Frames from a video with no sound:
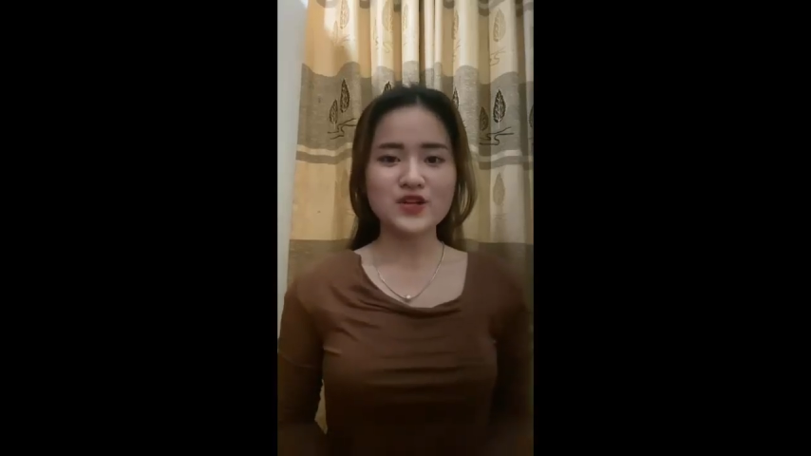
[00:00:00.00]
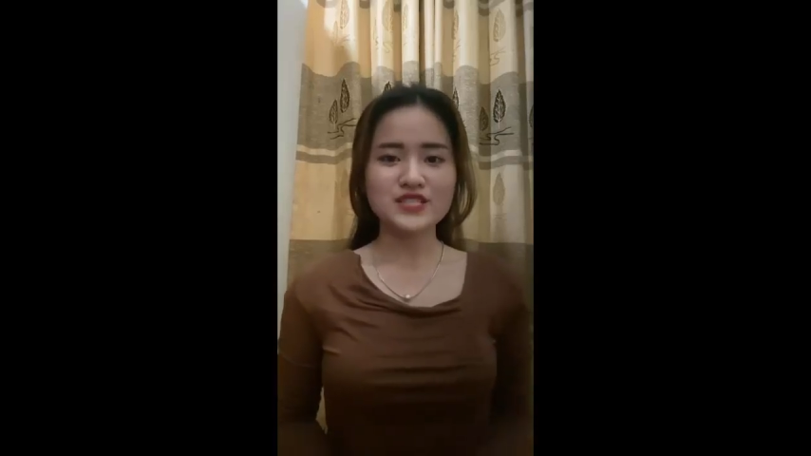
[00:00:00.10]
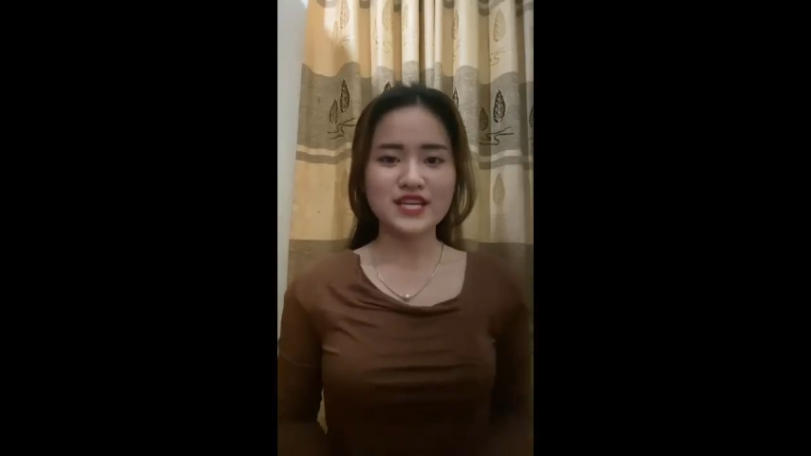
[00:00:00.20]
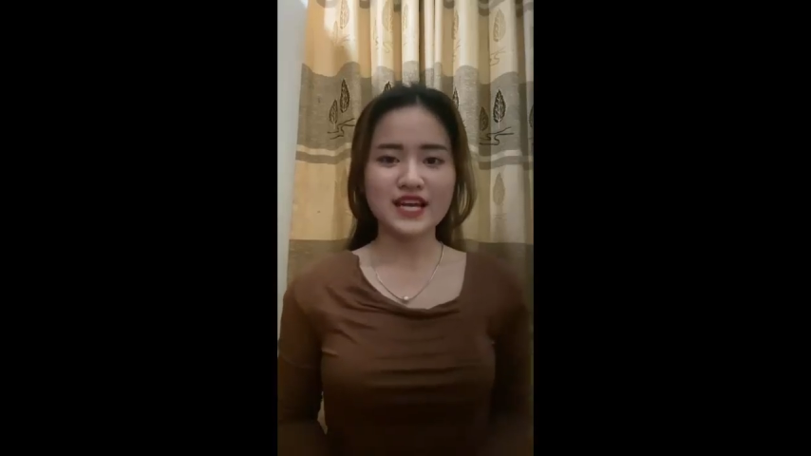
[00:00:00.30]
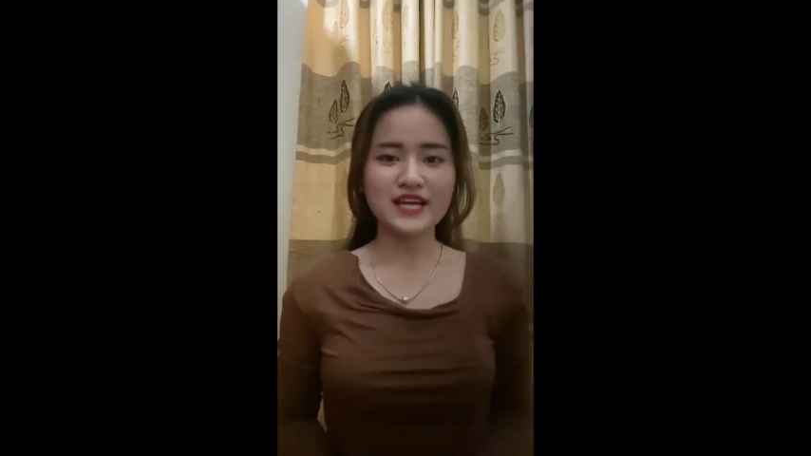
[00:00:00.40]

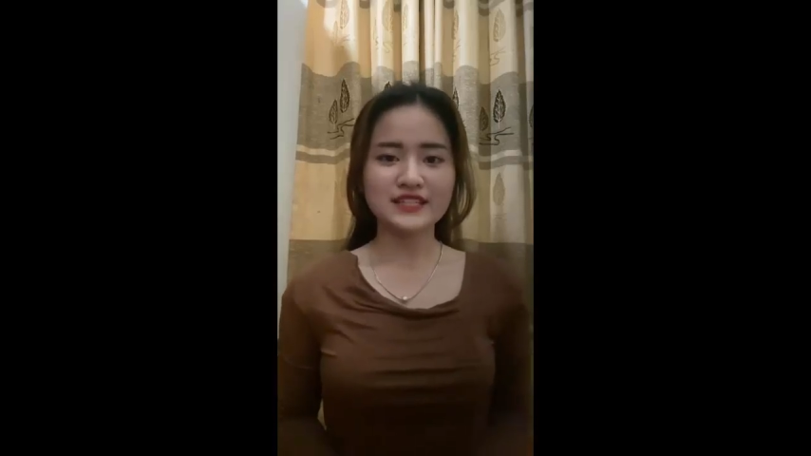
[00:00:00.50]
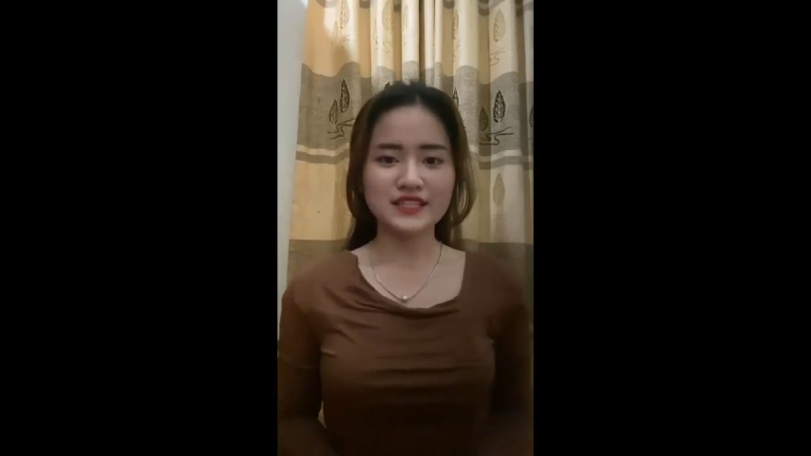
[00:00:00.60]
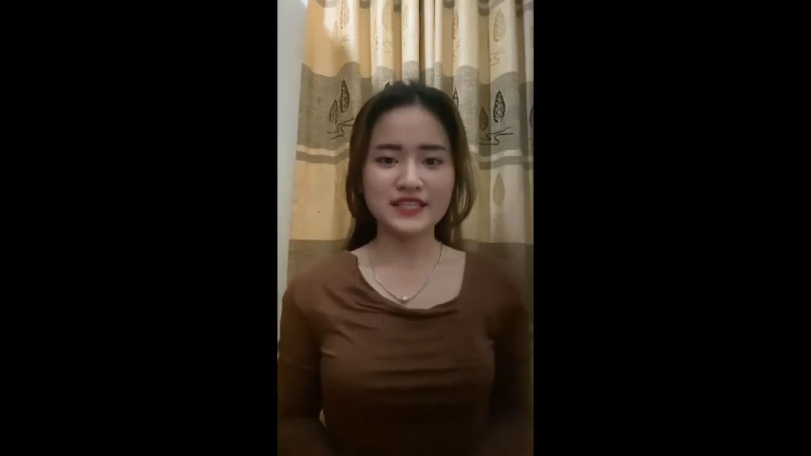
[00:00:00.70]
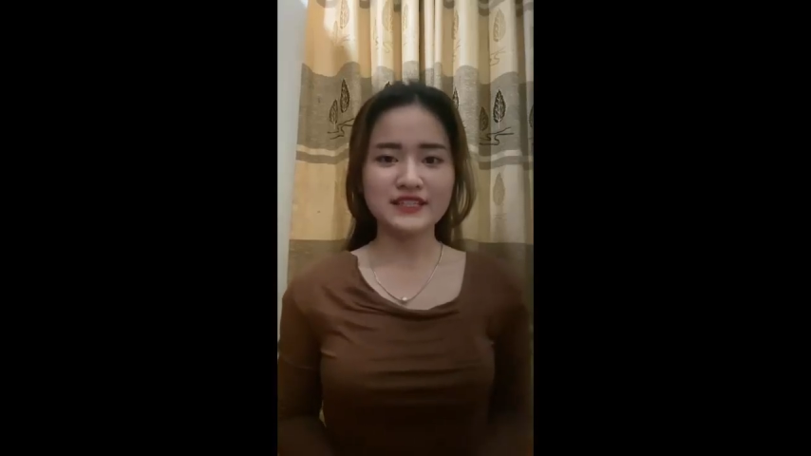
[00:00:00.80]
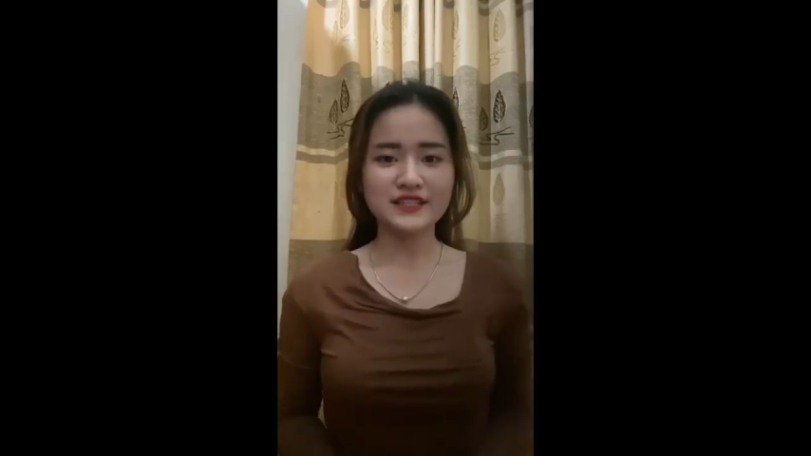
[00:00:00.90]
trên kênh
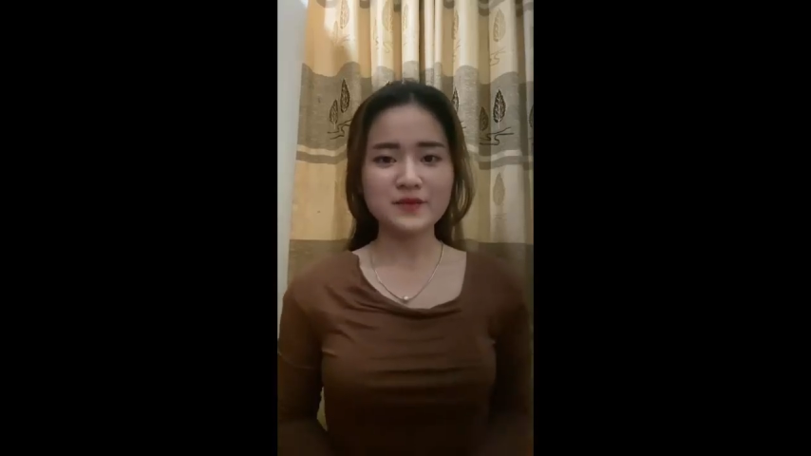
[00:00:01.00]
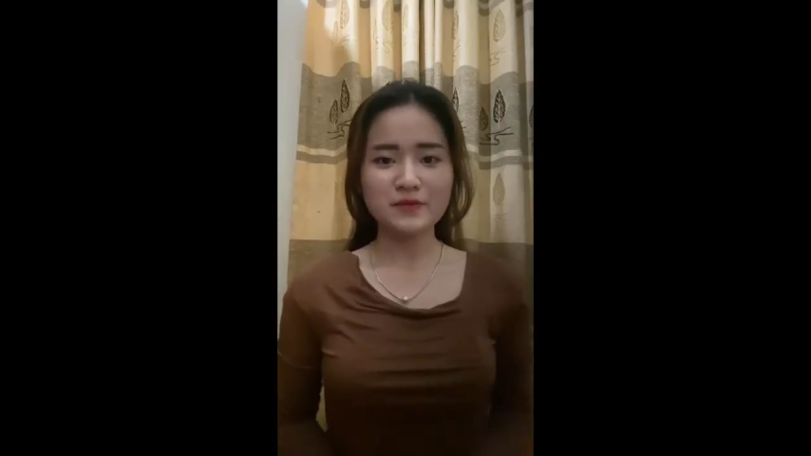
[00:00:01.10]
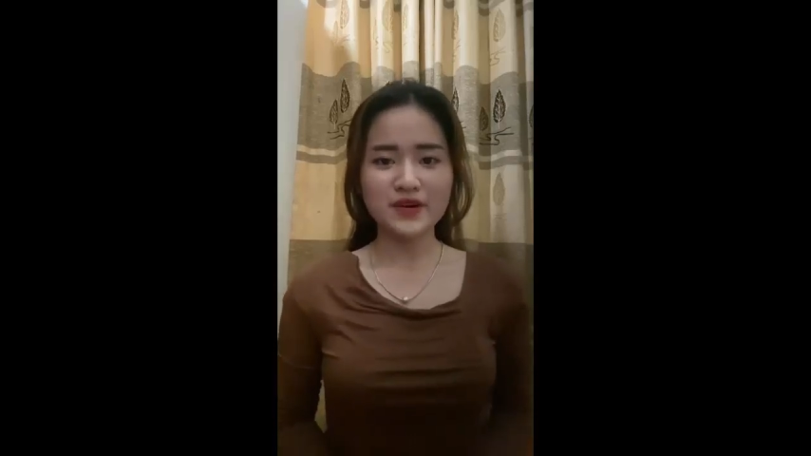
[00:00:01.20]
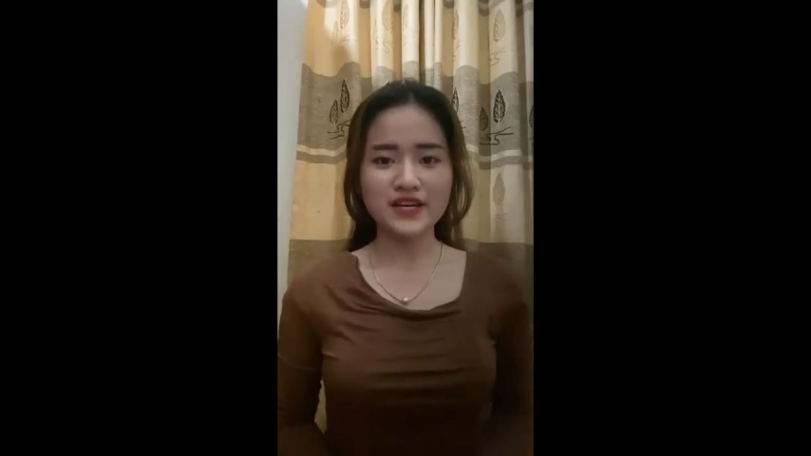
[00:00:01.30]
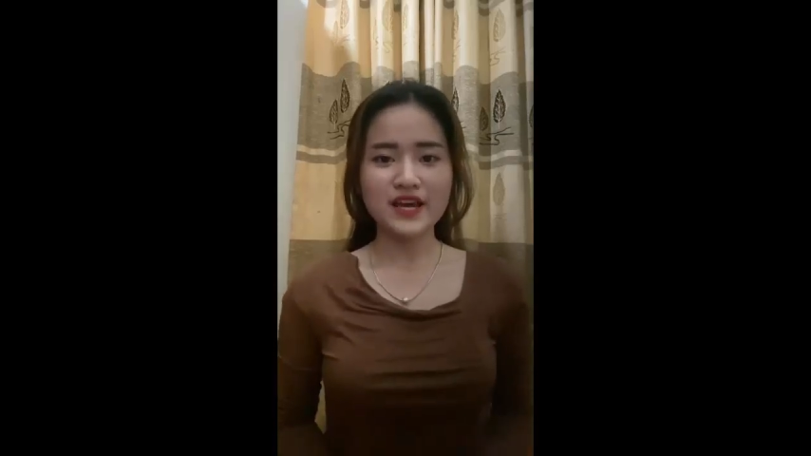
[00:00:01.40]
tin tức
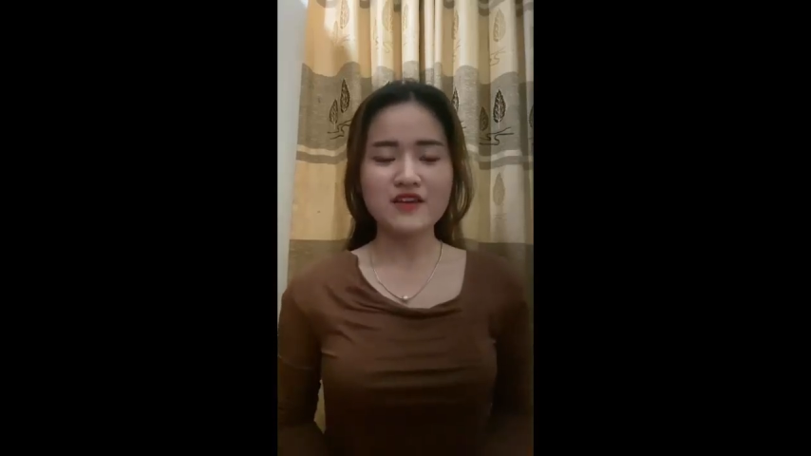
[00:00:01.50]
mới,